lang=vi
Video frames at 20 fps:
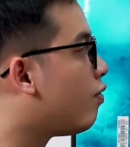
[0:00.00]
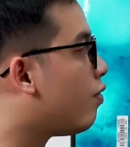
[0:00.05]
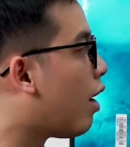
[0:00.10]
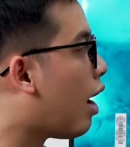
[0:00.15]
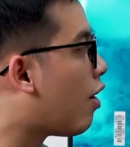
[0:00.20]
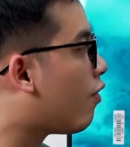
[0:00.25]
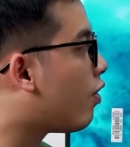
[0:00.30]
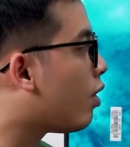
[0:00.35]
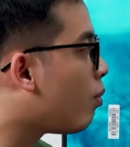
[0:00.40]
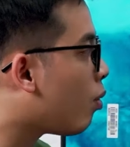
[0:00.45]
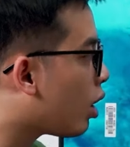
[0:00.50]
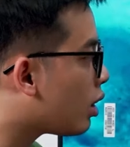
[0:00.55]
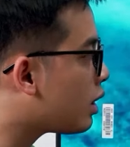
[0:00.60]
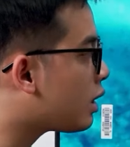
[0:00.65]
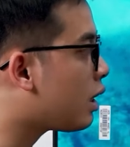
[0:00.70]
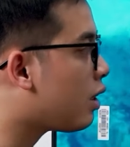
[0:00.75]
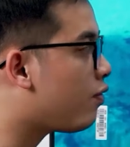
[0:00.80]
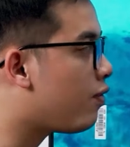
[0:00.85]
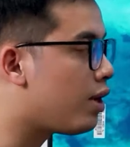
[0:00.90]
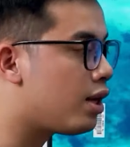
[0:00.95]
Và với một cái
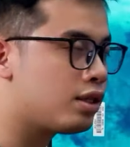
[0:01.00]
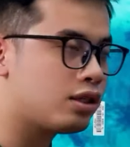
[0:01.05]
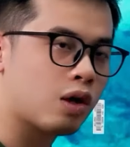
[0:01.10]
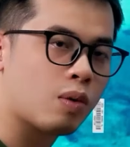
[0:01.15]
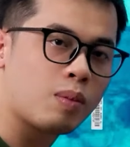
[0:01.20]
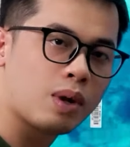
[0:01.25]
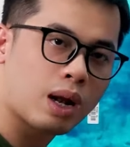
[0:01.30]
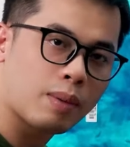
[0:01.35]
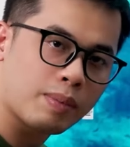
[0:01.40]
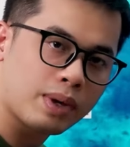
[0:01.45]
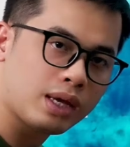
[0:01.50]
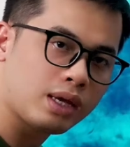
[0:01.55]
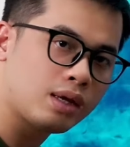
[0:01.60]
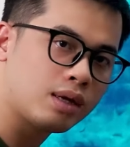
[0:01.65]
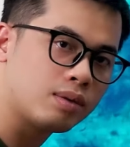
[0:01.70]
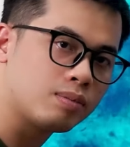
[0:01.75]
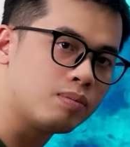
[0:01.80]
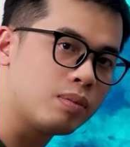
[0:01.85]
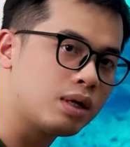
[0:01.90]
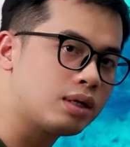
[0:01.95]
chiếc TV 65 inch
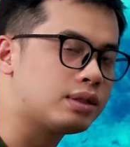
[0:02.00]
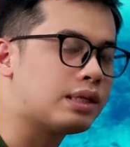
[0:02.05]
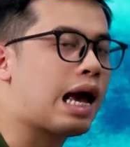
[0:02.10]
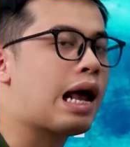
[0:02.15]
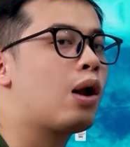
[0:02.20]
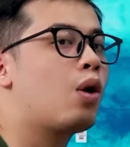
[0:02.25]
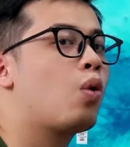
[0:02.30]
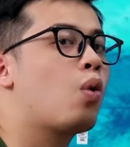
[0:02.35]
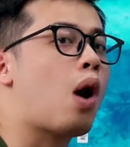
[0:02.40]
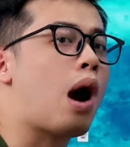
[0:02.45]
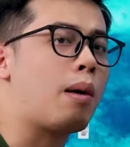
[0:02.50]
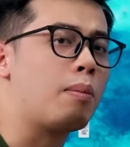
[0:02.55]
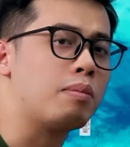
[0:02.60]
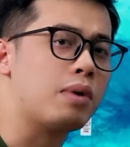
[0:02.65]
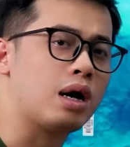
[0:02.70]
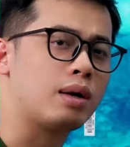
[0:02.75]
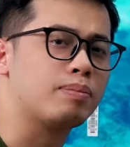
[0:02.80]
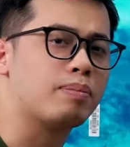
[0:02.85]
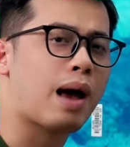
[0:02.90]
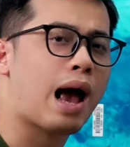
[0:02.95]
mức giá khoảng
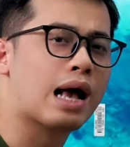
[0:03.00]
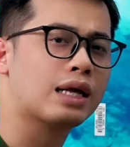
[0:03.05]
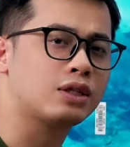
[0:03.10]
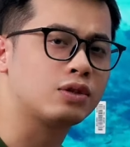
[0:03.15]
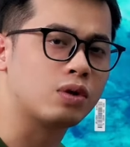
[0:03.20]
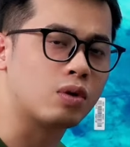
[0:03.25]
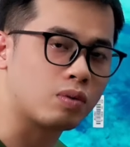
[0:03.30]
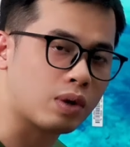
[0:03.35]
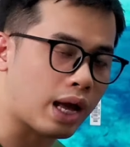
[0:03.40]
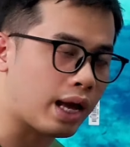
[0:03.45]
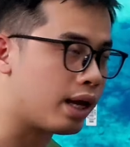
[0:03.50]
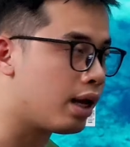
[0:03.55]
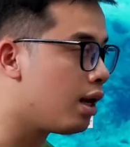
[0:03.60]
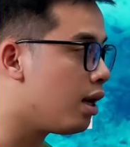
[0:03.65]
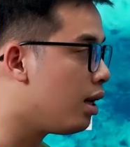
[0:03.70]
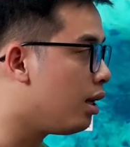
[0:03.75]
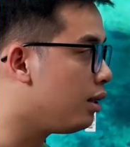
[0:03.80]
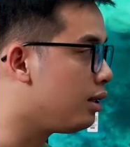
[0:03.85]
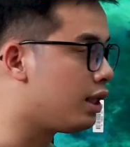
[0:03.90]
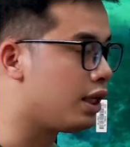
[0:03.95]
13 triệu đồng này
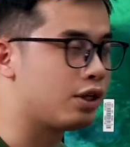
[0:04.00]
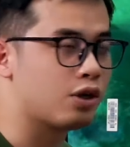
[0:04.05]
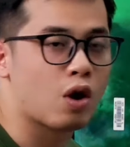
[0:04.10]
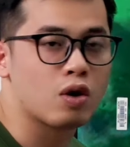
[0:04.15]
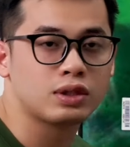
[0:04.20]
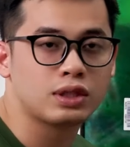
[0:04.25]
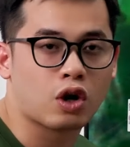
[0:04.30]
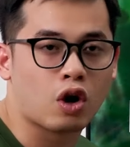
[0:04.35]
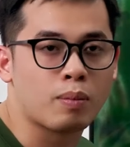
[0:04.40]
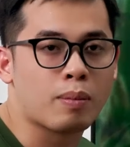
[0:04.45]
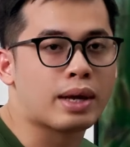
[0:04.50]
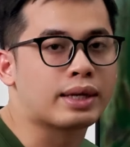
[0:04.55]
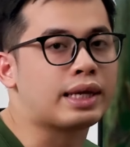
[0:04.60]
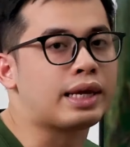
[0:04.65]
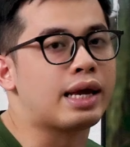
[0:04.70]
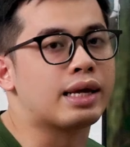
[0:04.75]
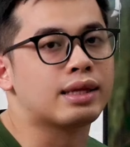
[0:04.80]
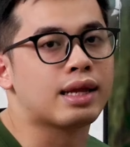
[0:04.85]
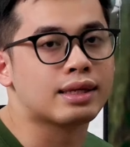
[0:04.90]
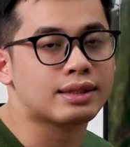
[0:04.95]
thì nó sẽ có màn
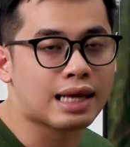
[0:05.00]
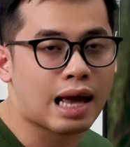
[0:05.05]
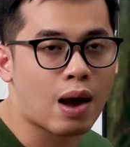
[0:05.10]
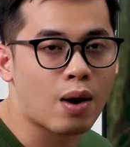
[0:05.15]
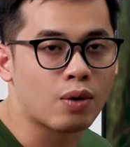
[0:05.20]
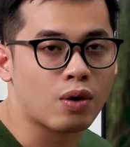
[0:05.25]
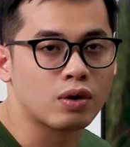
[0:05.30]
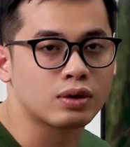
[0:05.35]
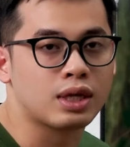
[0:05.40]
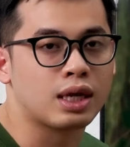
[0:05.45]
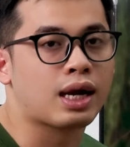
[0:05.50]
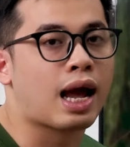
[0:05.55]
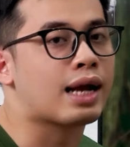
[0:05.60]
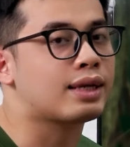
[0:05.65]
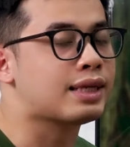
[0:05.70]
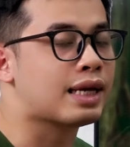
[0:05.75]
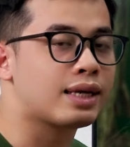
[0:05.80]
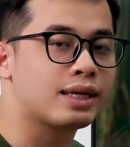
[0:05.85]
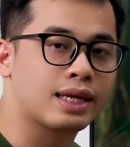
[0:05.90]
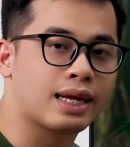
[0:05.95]
thể hiện ra sao, nó sẽ cạnh
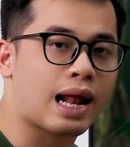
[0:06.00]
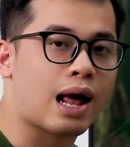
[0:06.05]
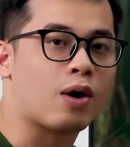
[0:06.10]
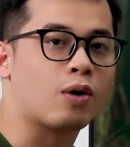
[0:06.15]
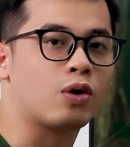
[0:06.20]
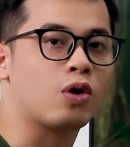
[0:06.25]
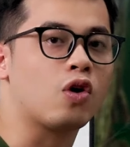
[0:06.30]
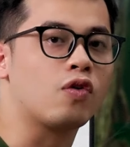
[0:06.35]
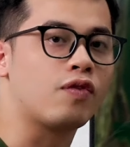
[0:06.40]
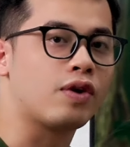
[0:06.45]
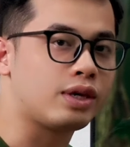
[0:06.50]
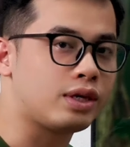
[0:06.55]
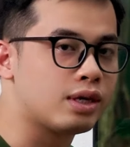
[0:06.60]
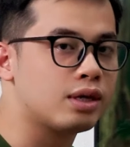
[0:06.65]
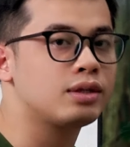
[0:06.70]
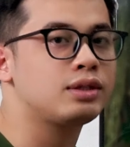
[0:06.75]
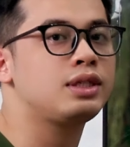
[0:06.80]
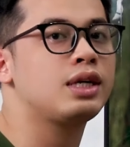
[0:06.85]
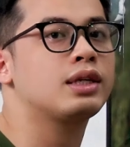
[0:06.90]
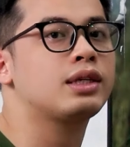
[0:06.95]
tranh như thế nào đối với
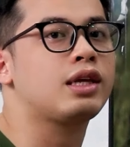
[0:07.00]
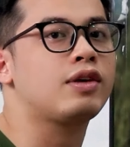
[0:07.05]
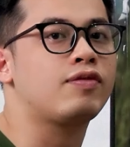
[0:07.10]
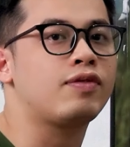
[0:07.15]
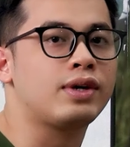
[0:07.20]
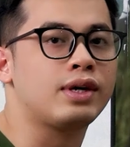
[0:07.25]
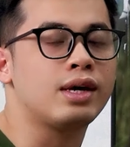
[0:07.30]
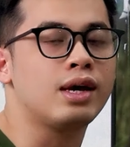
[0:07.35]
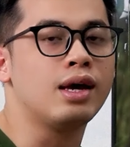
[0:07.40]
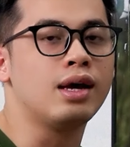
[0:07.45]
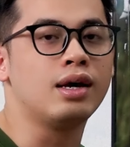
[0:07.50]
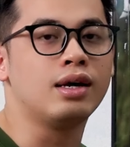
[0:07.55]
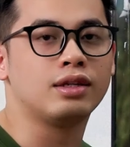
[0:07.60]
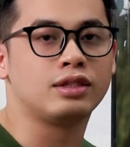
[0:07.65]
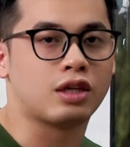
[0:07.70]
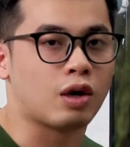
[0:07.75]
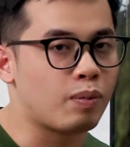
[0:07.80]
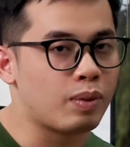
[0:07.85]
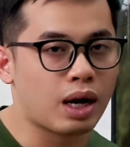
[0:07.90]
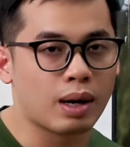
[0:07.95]
những chiếc TV
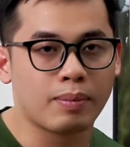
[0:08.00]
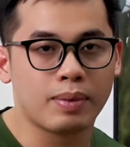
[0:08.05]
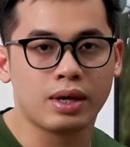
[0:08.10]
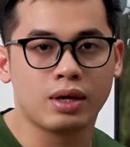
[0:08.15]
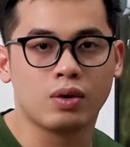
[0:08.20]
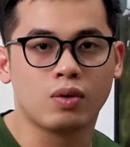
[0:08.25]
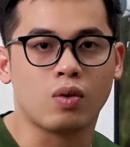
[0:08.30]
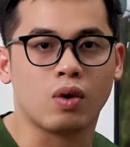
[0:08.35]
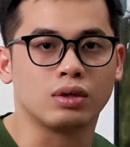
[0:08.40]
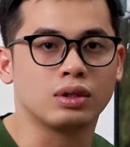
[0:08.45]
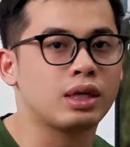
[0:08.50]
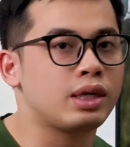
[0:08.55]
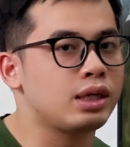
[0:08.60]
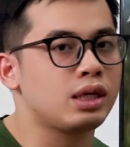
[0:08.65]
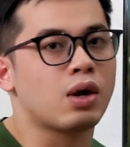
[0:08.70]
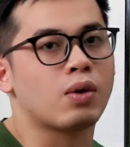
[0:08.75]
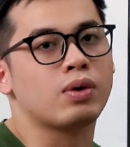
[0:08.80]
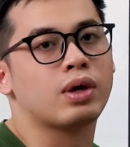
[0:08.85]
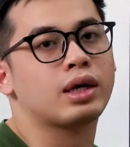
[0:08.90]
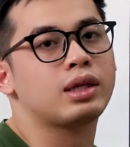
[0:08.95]
65 inch của rất
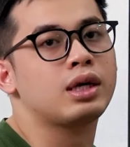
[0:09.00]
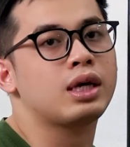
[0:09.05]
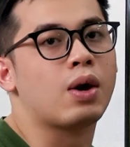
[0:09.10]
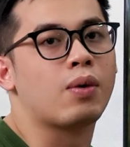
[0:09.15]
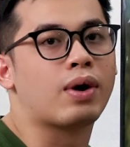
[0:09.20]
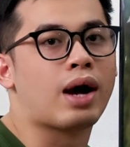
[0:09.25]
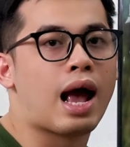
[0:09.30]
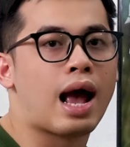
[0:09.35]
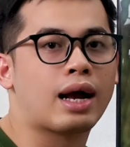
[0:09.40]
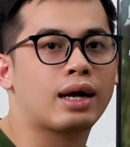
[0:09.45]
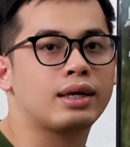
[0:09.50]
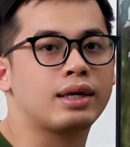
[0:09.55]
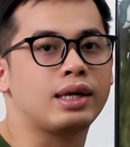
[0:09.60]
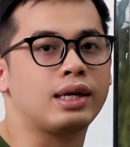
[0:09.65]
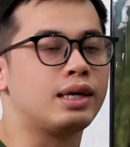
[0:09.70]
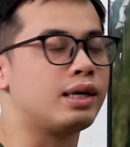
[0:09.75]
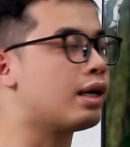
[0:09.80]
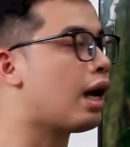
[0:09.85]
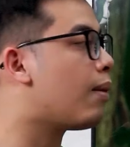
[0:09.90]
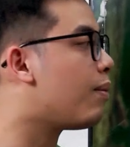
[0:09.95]
nhiều những cái thương hiệu khác,
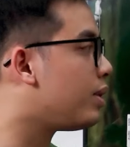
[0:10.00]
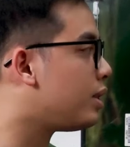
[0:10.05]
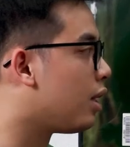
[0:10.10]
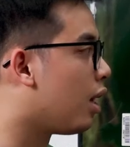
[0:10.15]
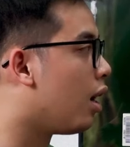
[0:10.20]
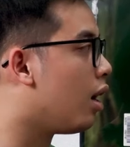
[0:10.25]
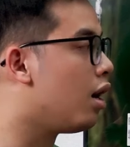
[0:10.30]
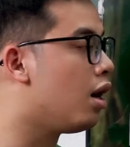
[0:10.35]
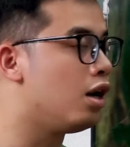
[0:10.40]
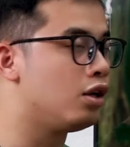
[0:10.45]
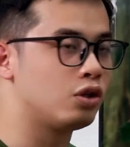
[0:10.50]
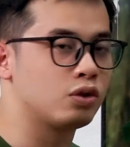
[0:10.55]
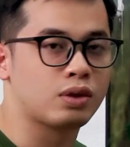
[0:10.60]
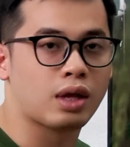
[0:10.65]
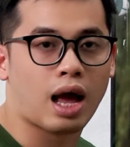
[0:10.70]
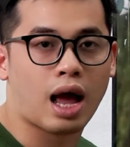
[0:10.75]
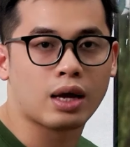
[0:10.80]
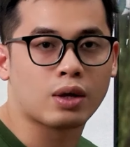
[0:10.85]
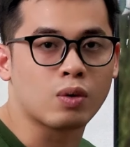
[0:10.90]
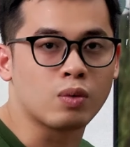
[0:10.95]
thì ngay bây giờ
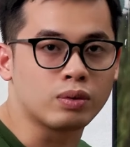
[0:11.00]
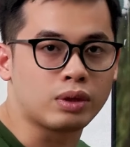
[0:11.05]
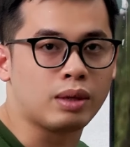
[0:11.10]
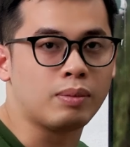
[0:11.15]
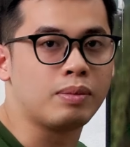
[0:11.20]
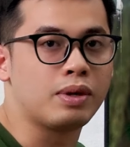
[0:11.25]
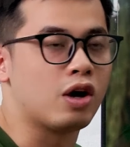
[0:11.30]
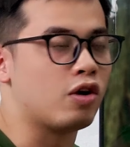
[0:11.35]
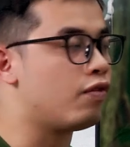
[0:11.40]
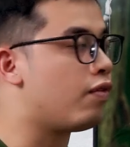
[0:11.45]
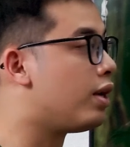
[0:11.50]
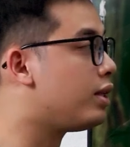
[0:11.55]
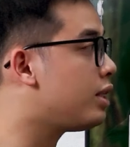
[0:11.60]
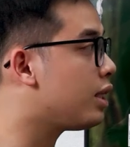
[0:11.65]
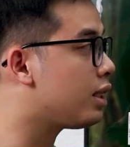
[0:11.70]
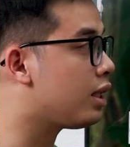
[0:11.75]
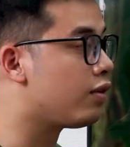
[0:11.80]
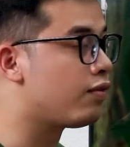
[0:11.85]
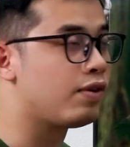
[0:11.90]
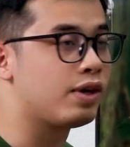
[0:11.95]
chúng ta hãy cùng tìm hiểu về
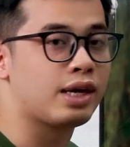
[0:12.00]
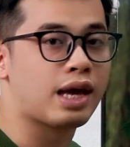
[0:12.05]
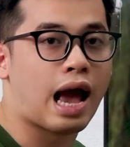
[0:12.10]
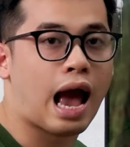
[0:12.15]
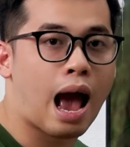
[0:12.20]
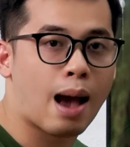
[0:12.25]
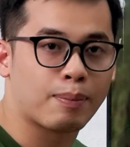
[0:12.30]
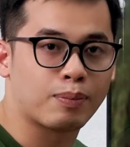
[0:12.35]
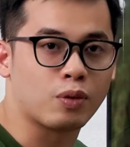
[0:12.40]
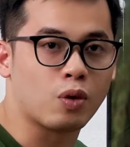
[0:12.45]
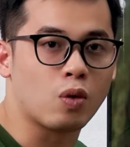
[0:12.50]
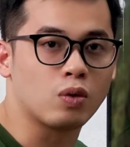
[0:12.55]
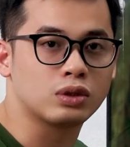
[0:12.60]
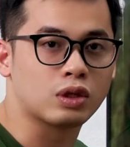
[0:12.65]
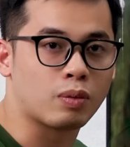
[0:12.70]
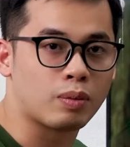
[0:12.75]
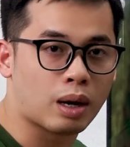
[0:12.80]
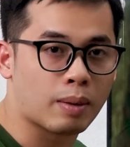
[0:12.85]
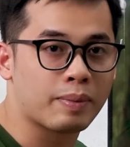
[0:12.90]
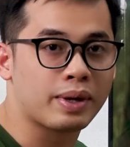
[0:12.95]
chiếc TV A Pro
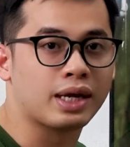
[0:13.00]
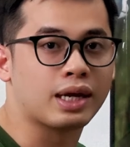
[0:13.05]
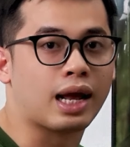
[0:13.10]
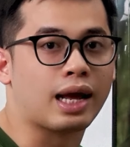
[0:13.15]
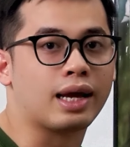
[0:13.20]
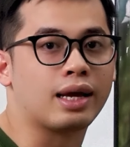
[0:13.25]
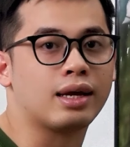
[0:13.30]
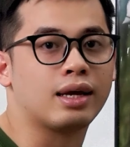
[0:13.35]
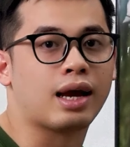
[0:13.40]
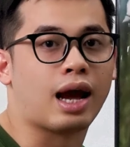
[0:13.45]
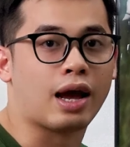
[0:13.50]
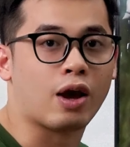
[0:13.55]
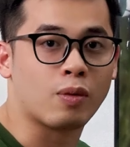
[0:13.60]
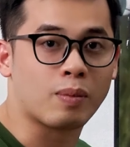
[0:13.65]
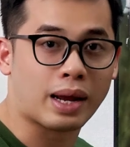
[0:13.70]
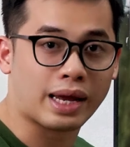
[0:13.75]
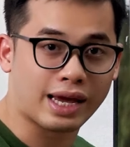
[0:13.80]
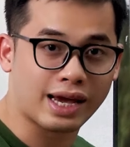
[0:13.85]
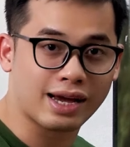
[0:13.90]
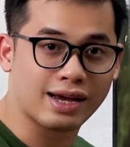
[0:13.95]
65 inch này ngày
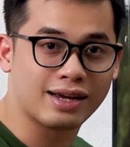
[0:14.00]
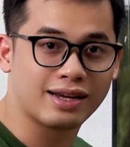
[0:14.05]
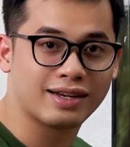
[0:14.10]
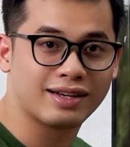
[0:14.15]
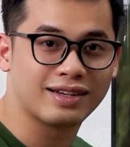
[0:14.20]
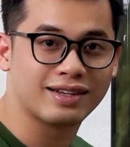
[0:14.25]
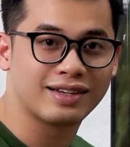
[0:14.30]
hôm nay nhé.